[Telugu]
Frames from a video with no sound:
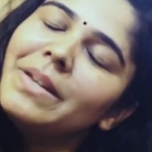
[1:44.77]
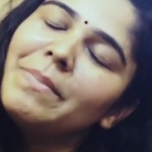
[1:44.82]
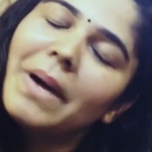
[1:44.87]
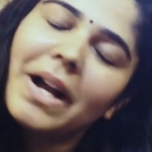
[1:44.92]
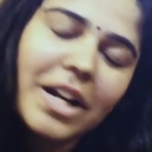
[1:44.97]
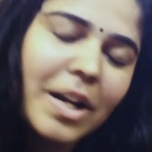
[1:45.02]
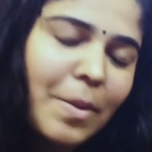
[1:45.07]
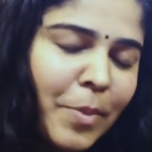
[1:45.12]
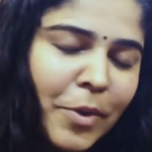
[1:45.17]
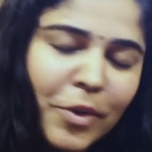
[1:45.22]

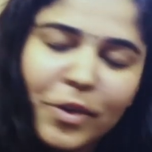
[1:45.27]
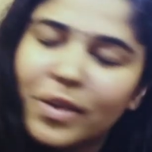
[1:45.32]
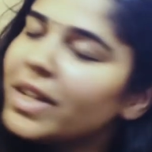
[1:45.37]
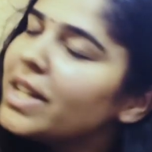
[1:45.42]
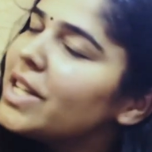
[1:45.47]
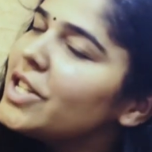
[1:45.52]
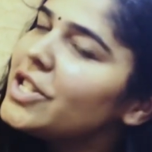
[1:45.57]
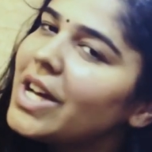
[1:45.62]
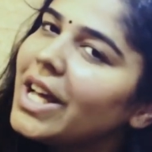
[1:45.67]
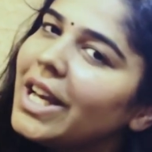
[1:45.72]
పాడినప్పుడు కూడా
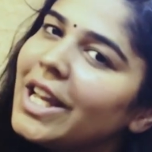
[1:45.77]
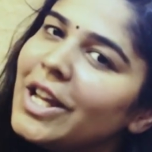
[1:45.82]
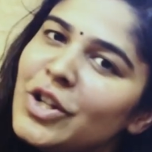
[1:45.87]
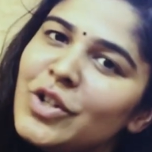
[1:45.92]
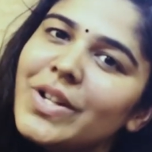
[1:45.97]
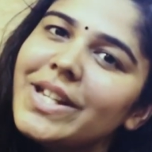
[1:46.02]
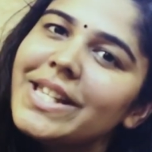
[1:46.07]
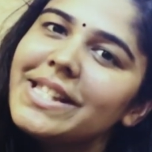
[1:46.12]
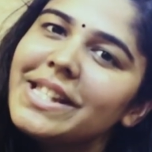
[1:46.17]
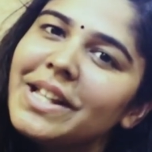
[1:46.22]
నేను చాలా
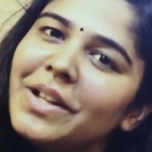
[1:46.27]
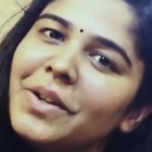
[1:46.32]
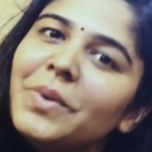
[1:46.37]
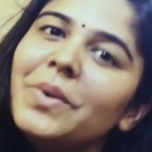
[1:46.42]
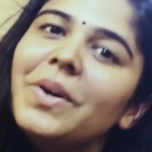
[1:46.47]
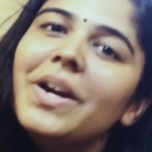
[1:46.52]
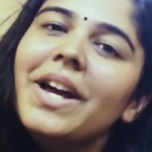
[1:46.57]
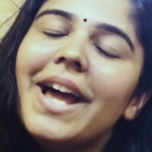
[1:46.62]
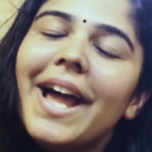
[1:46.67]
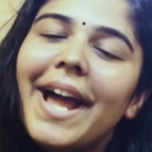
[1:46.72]
ఎంజాయ్ చేశాను
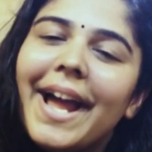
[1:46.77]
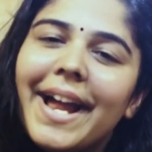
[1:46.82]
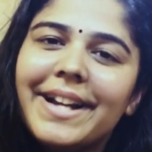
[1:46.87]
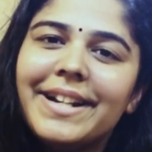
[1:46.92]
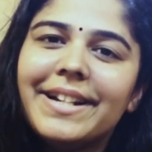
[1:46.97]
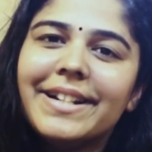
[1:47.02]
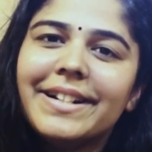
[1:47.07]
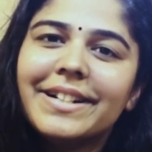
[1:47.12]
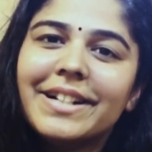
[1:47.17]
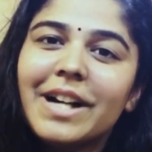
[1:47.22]

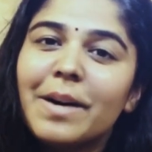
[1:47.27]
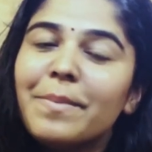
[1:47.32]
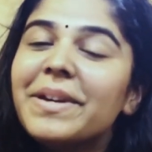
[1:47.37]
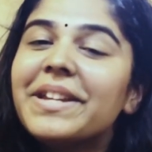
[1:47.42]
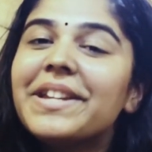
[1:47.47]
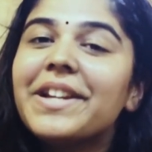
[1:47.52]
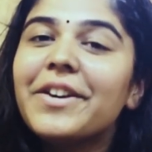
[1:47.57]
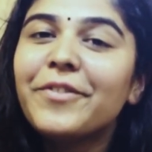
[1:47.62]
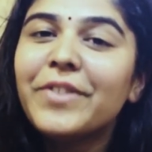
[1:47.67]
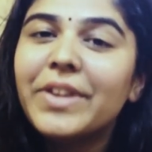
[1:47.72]
అండ్
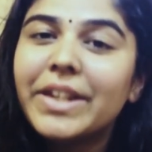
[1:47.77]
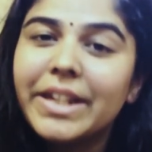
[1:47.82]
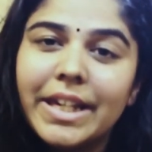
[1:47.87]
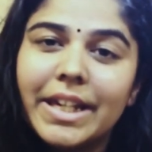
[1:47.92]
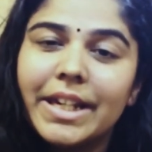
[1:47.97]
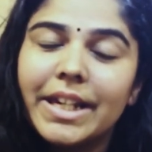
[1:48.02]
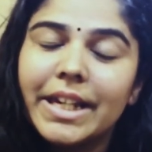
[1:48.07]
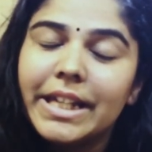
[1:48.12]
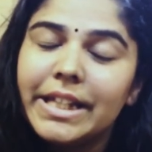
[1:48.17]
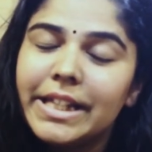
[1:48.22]
కబీర్ రఫీకి
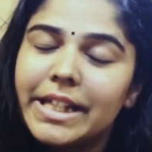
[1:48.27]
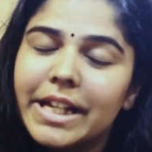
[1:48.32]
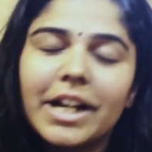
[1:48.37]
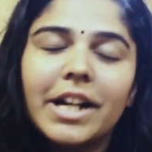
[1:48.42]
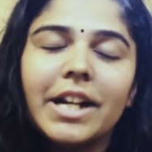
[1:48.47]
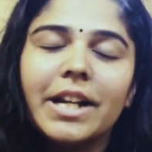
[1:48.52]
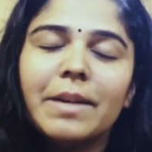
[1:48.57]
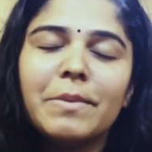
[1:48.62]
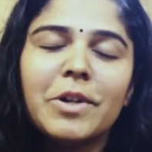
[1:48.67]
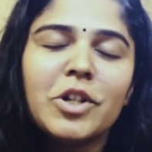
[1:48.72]

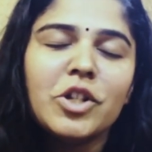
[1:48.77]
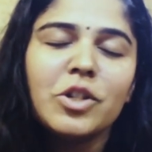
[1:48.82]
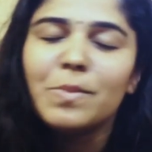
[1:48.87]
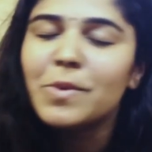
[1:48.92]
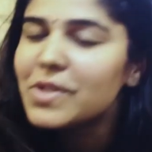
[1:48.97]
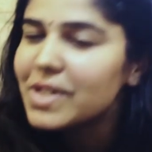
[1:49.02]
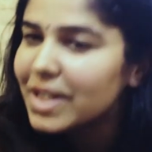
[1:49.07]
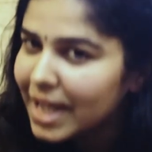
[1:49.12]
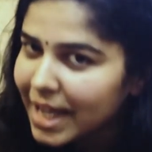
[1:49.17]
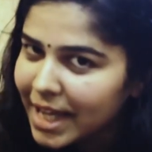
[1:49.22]
ఇంతకంటే మంచి
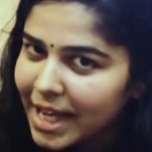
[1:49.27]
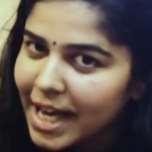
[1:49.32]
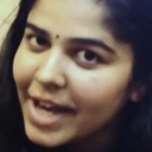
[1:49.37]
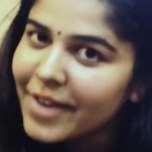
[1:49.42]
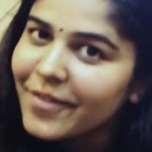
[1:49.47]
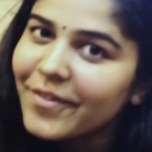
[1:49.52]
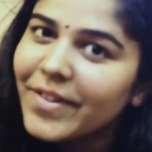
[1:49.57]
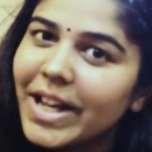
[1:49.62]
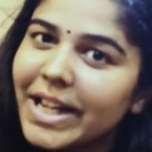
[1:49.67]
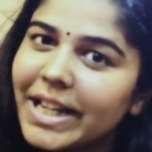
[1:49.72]
మ్యూజిక్ ఇంకా
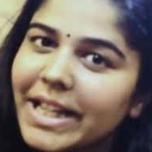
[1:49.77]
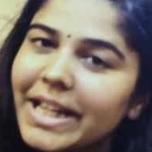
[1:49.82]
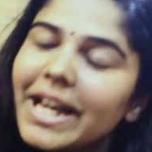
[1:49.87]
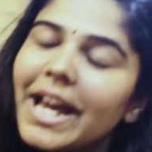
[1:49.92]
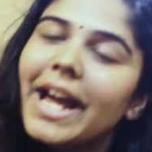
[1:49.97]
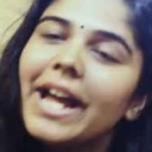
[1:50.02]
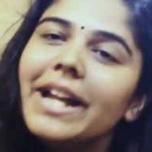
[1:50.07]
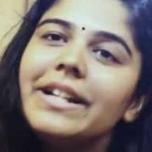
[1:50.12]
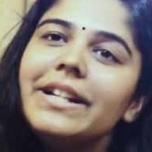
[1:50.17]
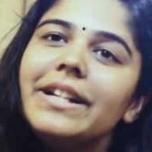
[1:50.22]
ఇవ్వాలి
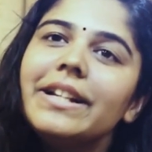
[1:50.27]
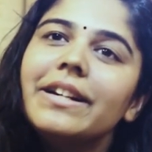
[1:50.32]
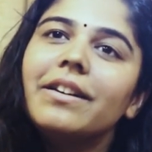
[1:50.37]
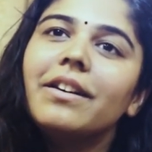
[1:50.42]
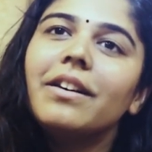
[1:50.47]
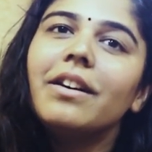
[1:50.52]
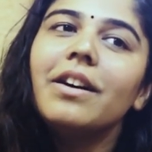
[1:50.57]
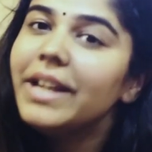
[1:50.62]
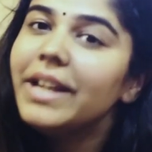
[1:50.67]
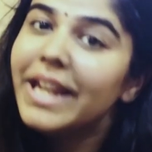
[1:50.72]
అండ్
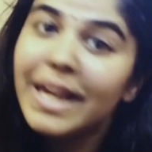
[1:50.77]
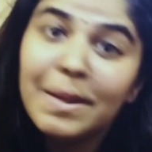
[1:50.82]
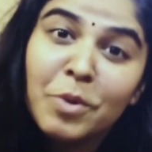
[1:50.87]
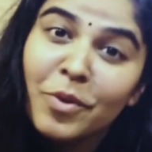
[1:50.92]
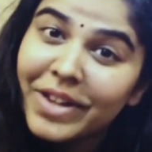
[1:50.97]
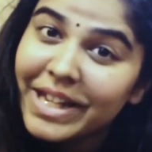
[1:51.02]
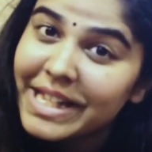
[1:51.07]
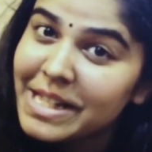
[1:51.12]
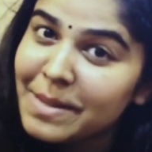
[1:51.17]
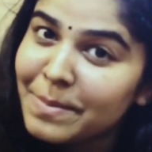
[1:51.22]
ఈ
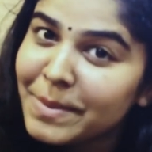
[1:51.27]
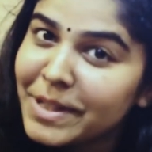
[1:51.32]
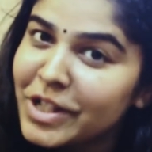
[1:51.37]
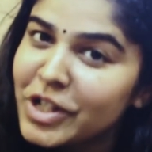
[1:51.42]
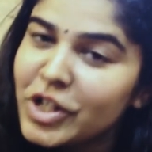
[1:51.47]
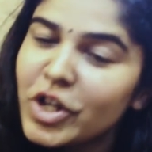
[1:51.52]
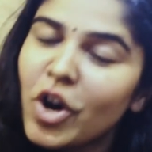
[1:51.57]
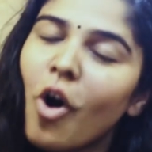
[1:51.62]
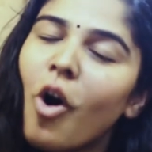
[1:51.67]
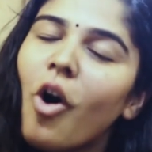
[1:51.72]
మూవీకి
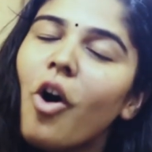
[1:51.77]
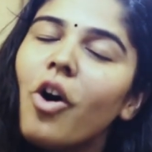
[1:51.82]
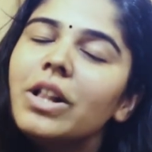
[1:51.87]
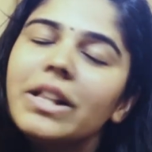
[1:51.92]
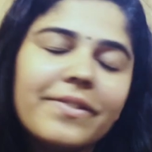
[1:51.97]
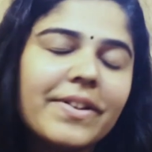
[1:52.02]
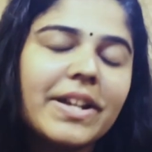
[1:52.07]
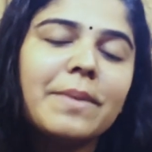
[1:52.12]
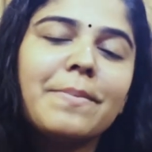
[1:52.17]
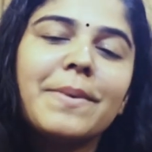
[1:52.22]
సంబంధించి ఆల్
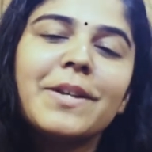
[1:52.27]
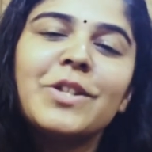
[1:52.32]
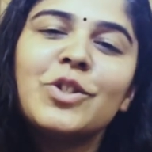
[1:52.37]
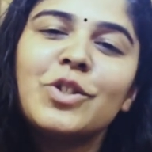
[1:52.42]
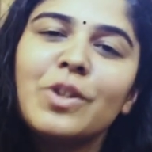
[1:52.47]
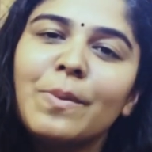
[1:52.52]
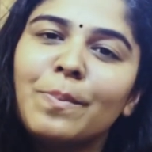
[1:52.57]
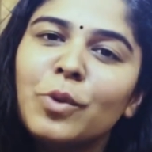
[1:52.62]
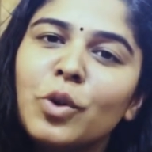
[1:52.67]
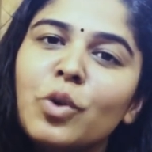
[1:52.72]
ద వెరీ బెస్ట్
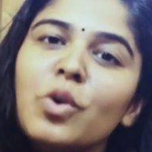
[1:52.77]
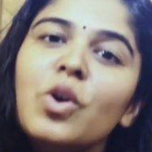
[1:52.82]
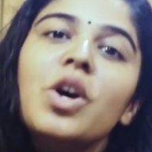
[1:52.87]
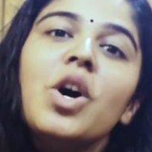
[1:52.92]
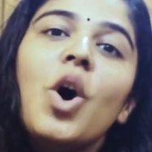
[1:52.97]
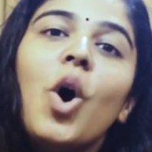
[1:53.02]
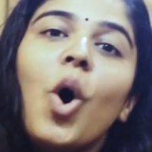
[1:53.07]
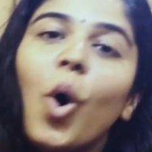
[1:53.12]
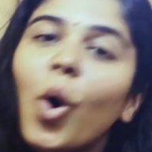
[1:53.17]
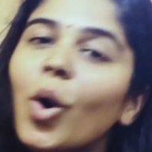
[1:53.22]
చెప్తూ
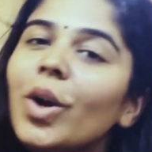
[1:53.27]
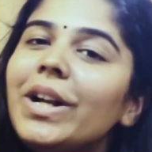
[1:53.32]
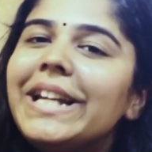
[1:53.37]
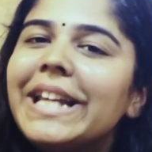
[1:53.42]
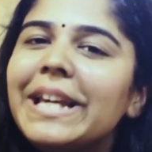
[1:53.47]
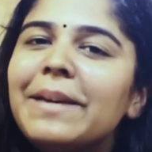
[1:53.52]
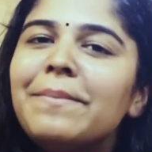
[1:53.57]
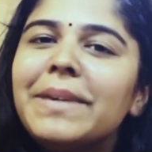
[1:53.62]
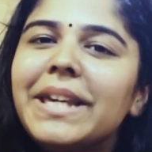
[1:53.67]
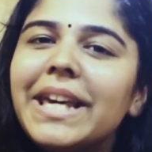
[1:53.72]
హోల్
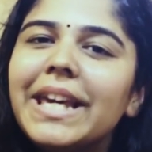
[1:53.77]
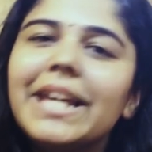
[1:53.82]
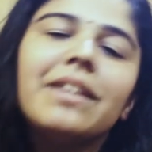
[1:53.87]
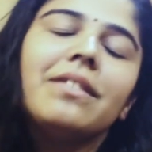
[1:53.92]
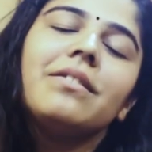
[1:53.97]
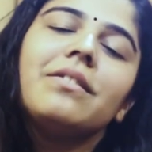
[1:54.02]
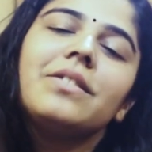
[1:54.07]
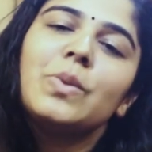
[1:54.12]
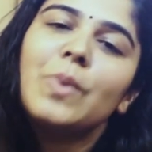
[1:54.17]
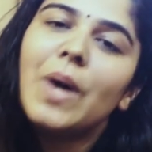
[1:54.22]
టీమ్కి
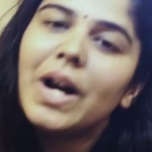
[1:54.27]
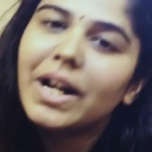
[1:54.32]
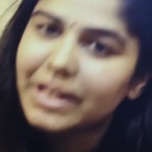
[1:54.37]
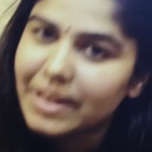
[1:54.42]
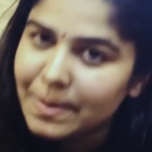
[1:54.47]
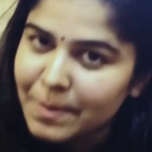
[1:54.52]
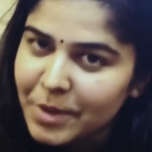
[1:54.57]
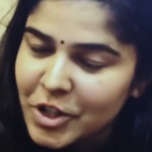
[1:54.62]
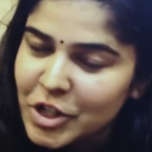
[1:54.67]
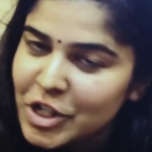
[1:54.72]

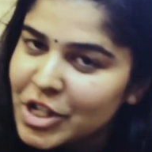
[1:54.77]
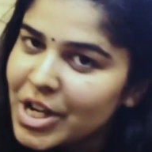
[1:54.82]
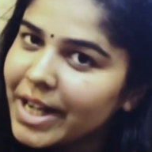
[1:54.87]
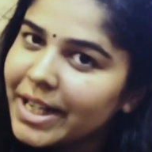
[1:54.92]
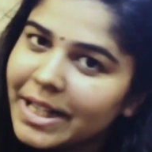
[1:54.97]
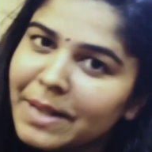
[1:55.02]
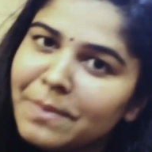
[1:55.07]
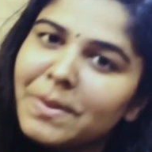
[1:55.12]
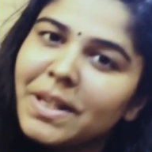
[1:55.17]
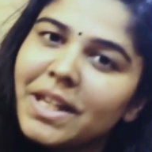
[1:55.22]
స్వాగతం కృష్ణ
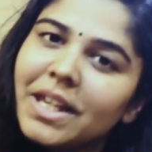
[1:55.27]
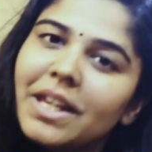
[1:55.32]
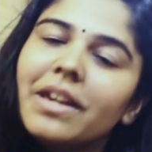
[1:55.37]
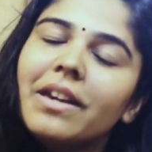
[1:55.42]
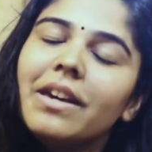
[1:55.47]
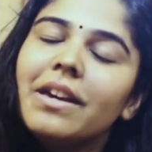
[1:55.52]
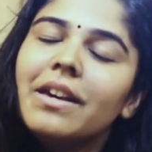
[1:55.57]
టీమ్కి